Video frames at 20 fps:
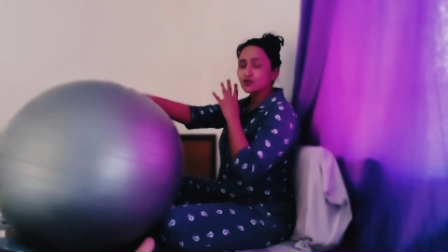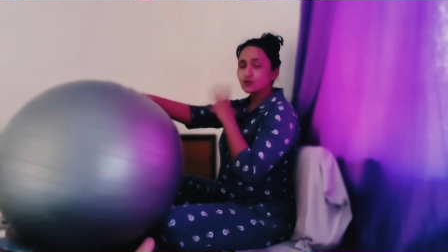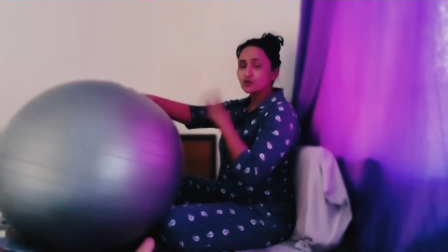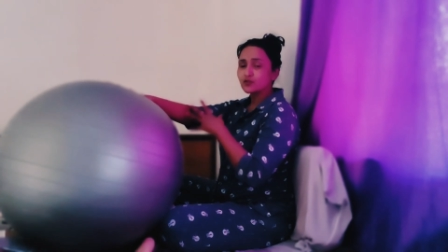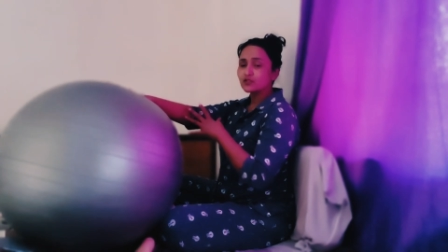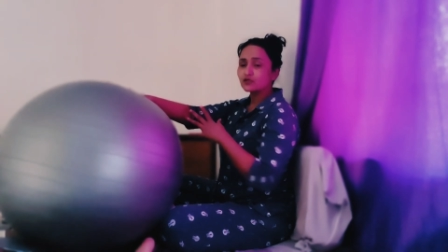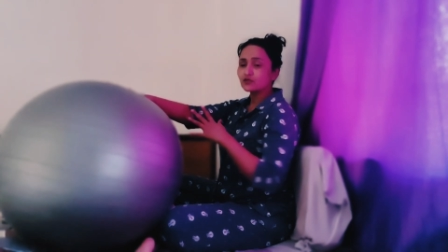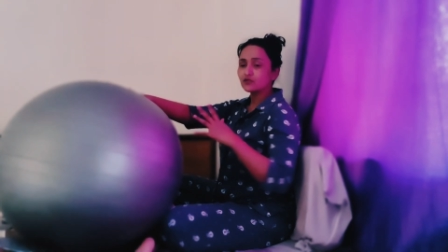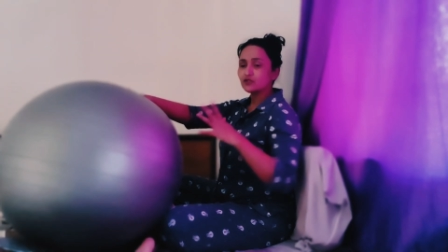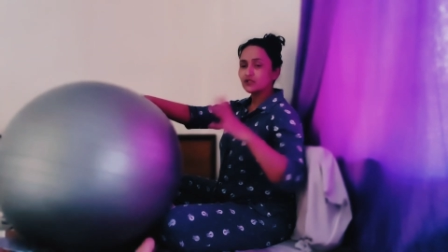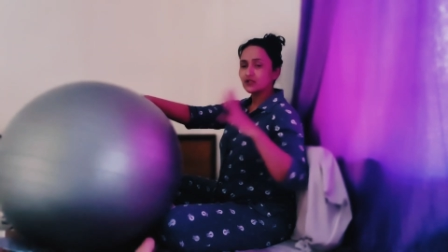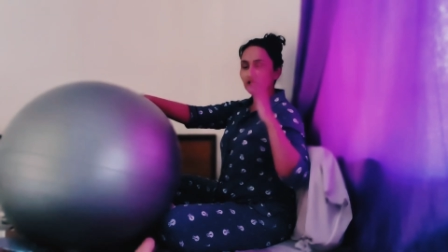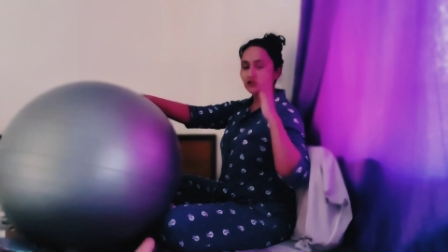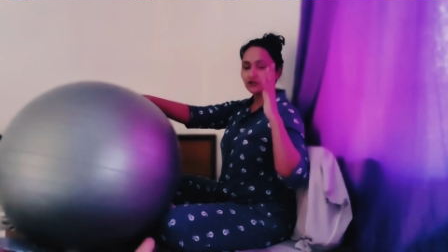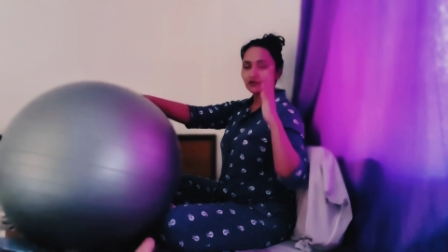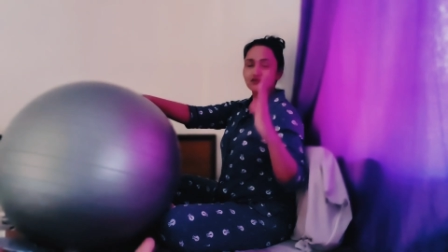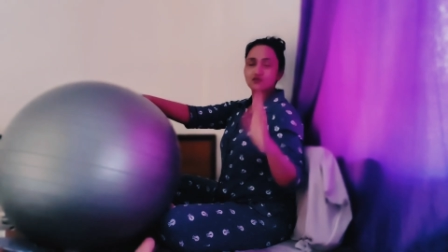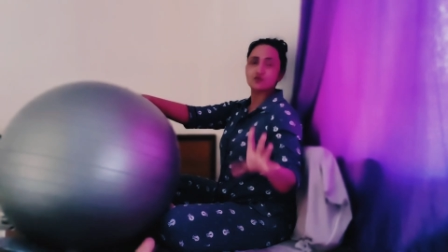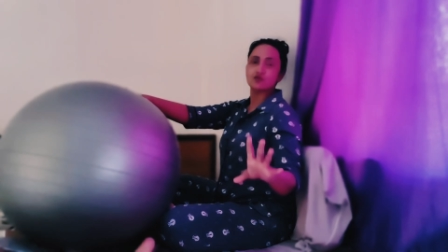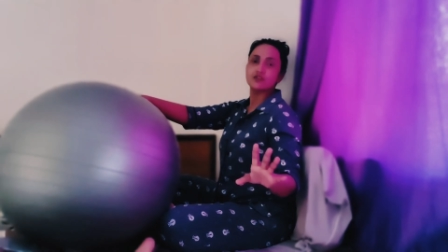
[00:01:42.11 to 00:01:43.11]
सुबह से उठकर
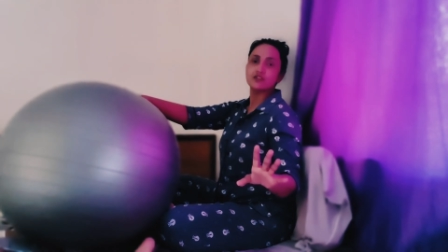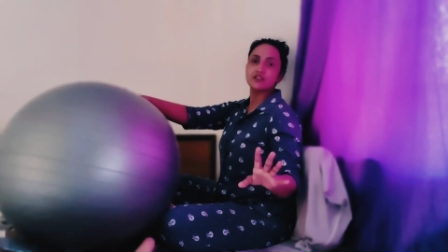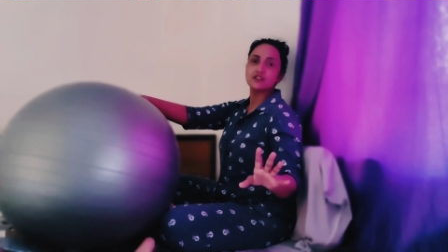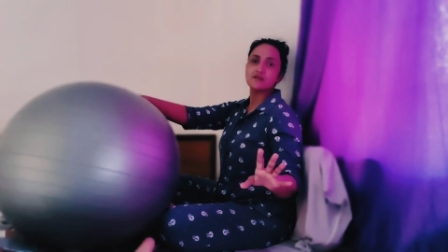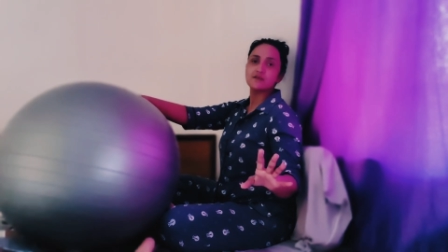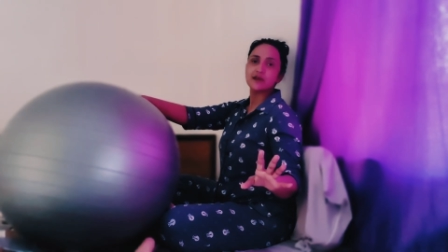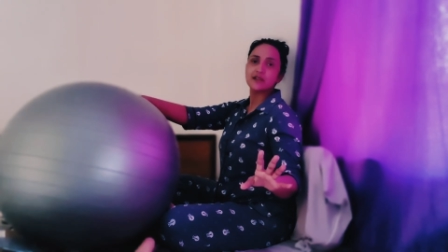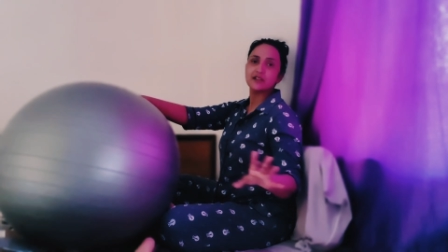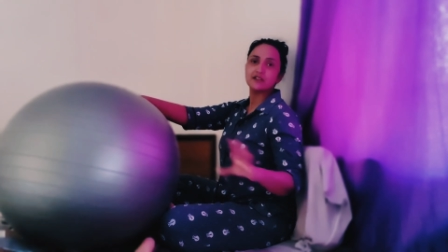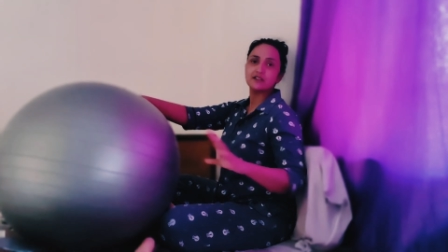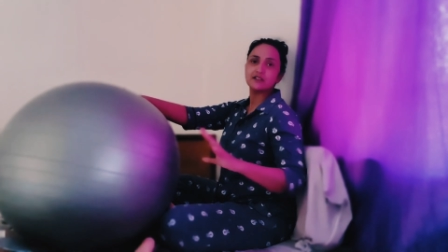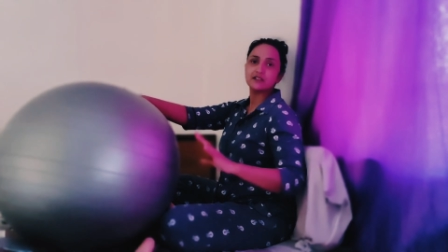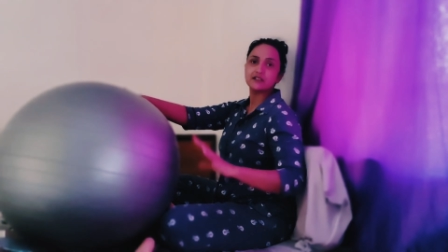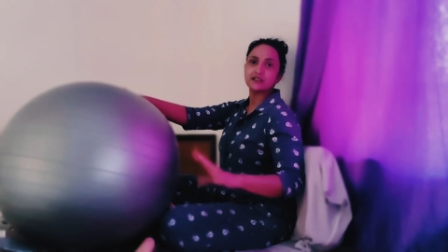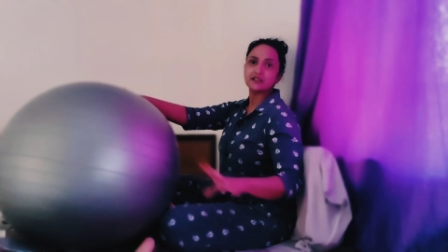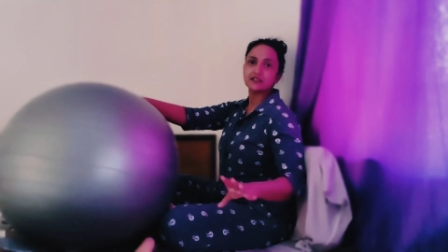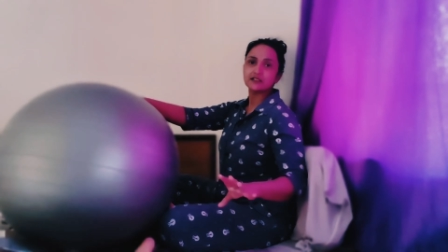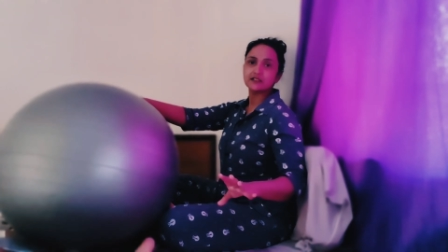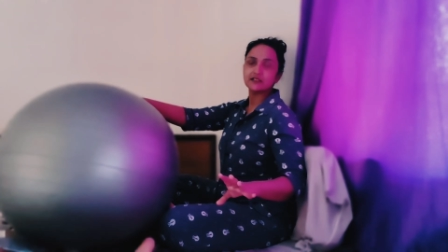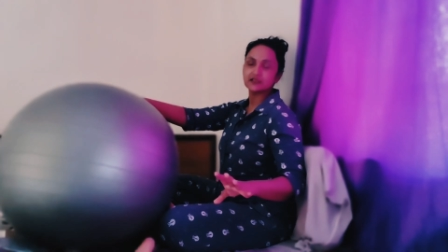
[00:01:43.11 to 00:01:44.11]
रात को सोने से पहले तक
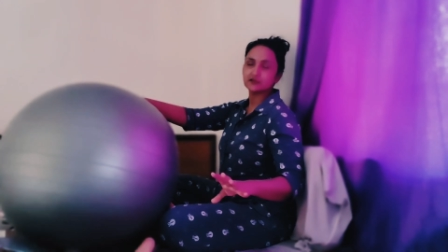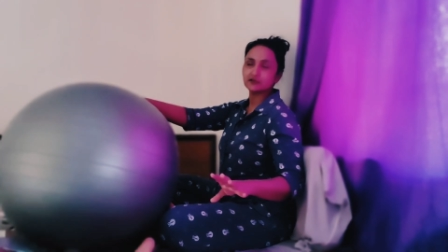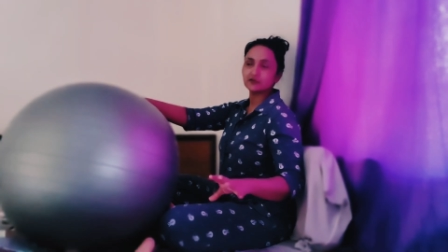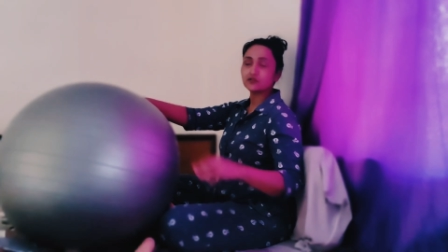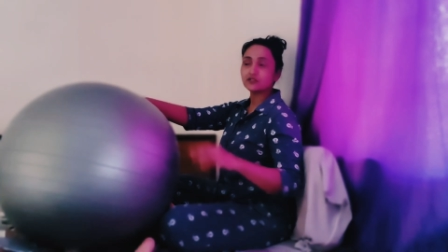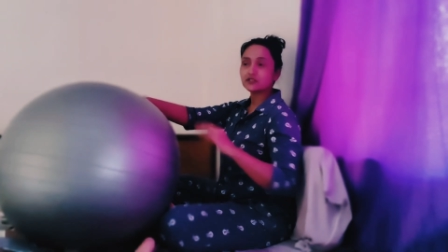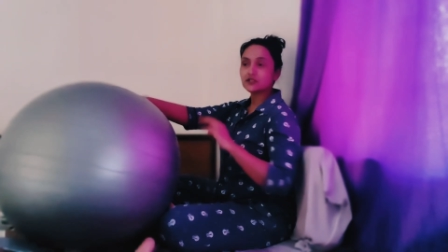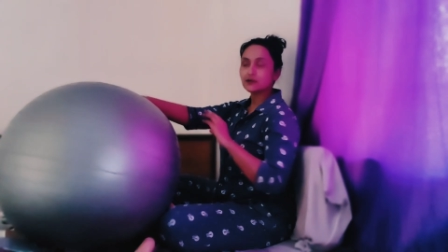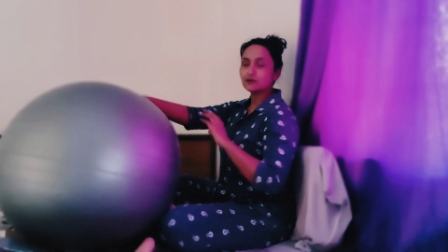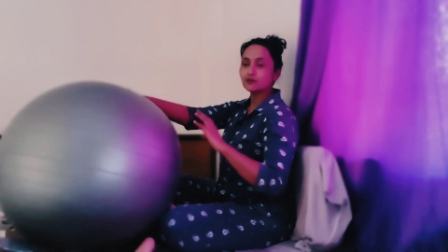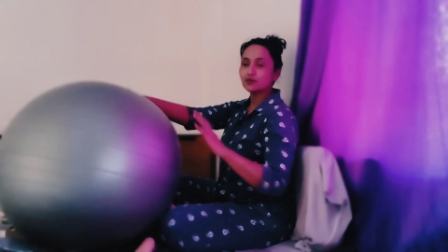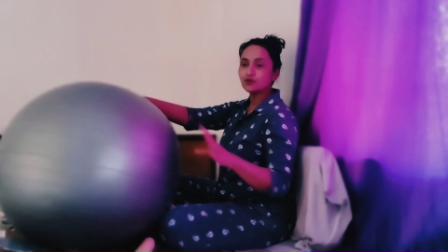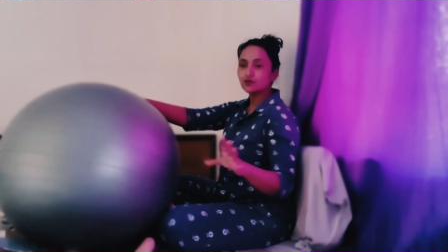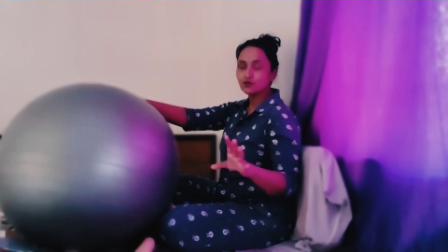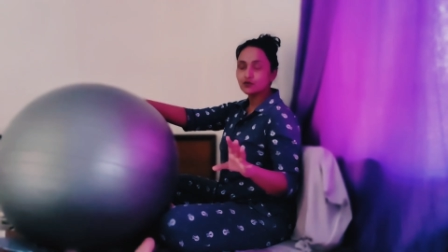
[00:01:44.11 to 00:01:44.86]
करते हैं वो सब